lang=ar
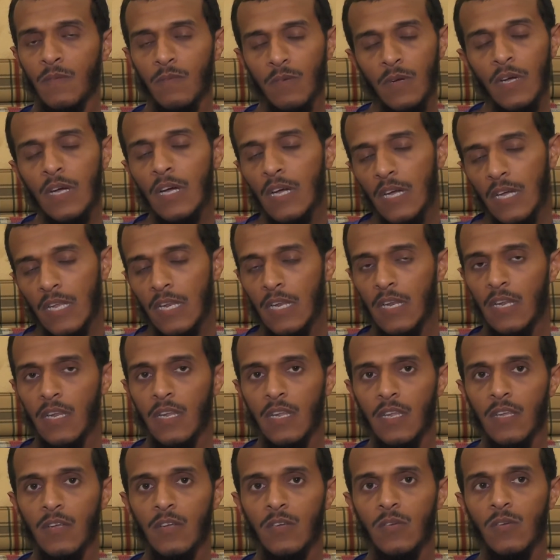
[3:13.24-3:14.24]

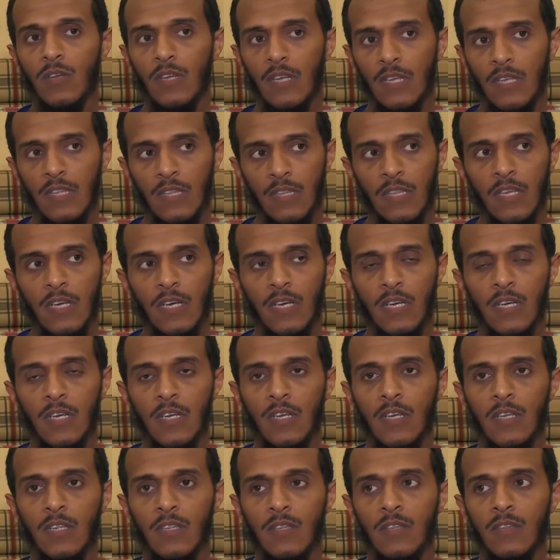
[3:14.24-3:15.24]

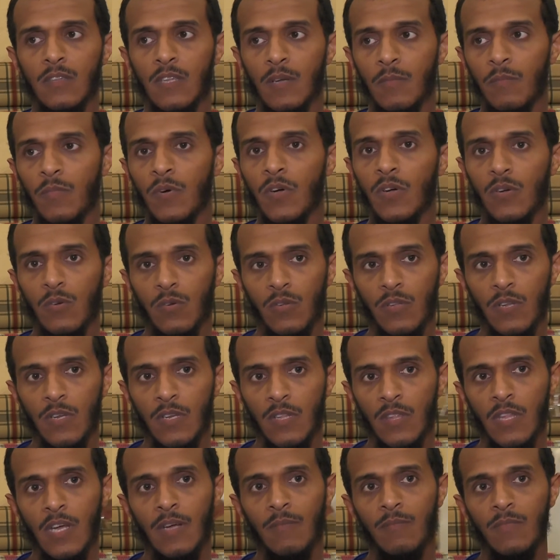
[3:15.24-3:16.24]
فاذا طبقوا
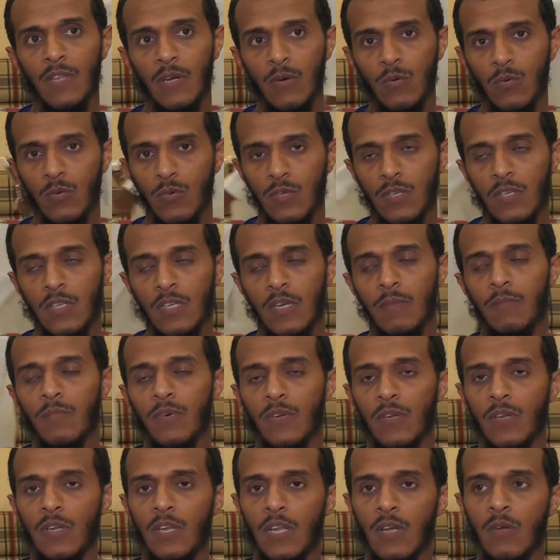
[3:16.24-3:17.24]
النظام ده
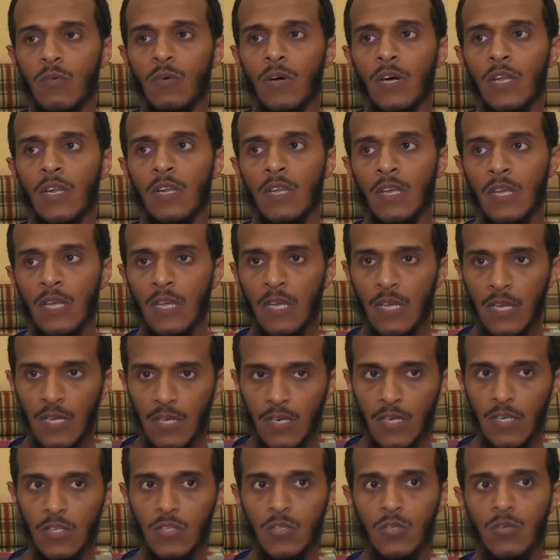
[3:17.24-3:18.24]
وكبروا الاقوال
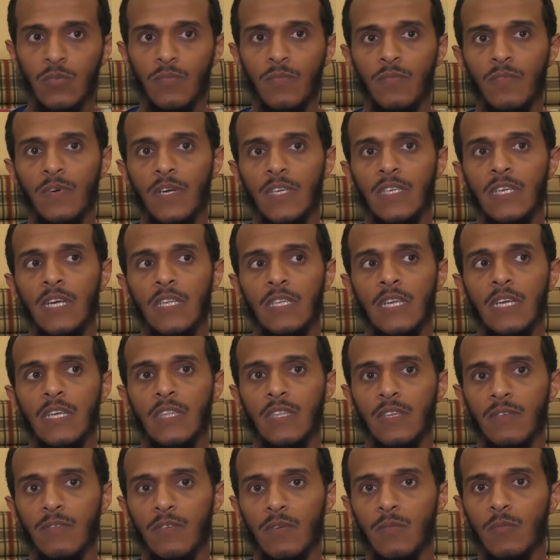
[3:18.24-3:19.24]
راح تشوف مفاجات
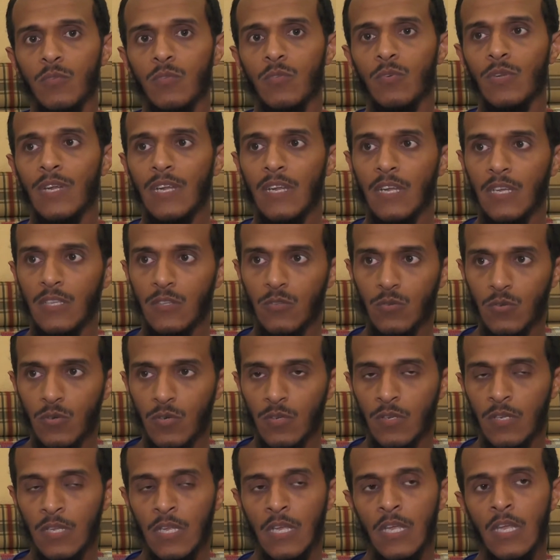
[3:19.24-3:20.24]
اكثر في البطوله راح
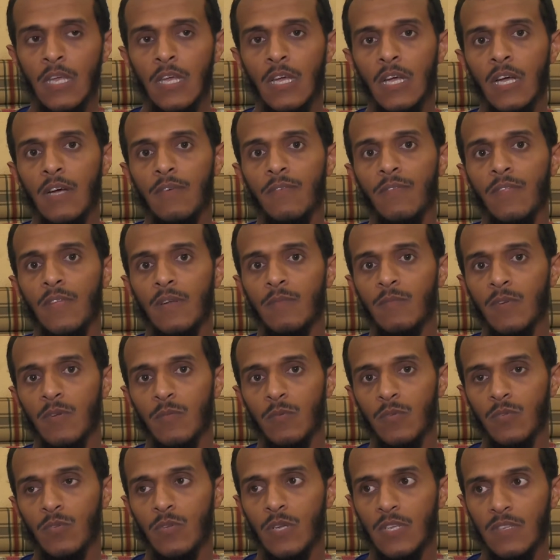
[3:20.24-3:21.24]
تكون افضل من
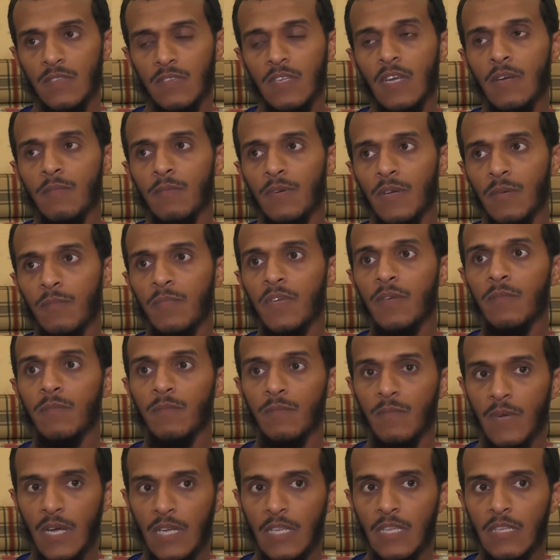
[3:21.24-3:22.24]
البطوله السابقه
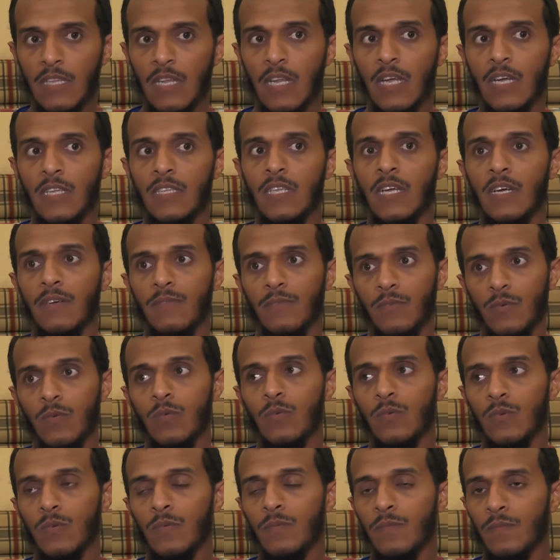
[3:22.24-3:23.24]
يمكن بعدد الاهداف
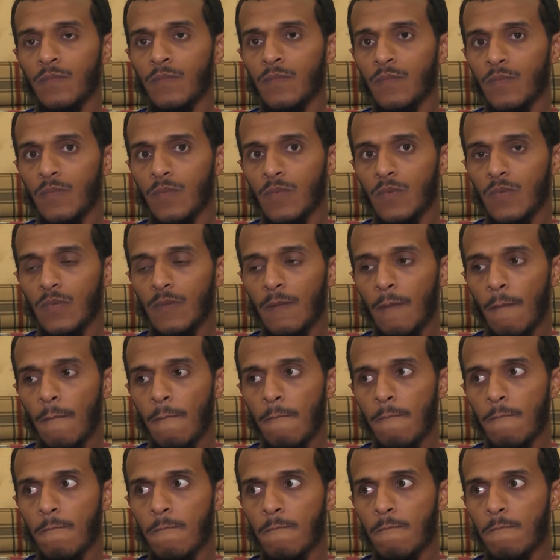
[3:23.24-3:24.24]

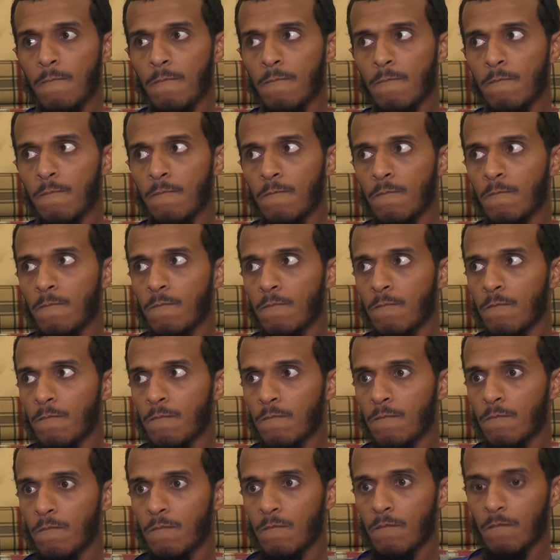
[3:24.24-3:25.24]
بالنسبه للوقت
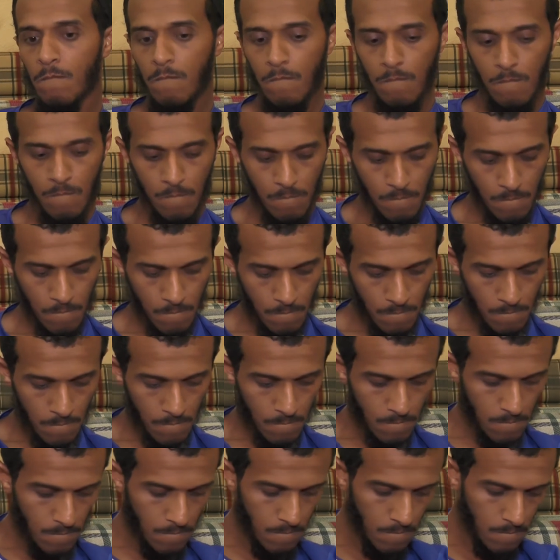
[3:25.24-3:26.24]
كابتن مديني 30
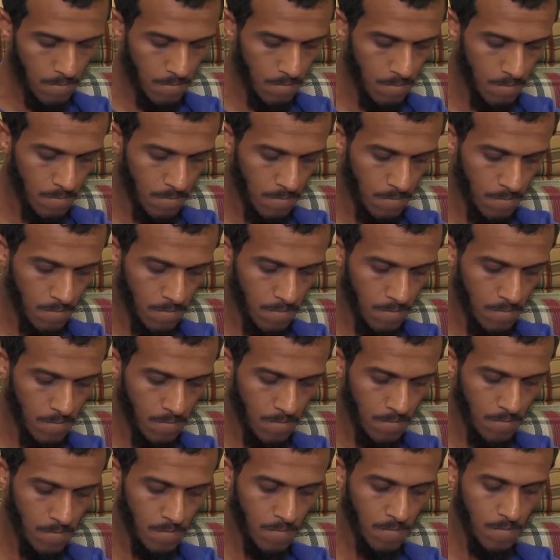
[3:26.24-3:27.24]
دقيقه تشوفه
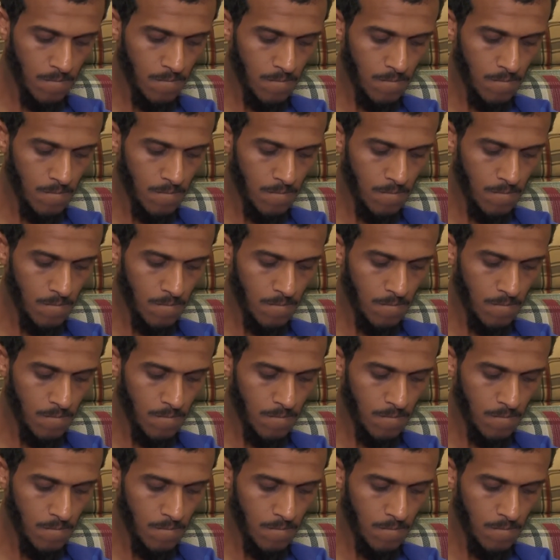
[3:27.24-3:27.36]
مناسب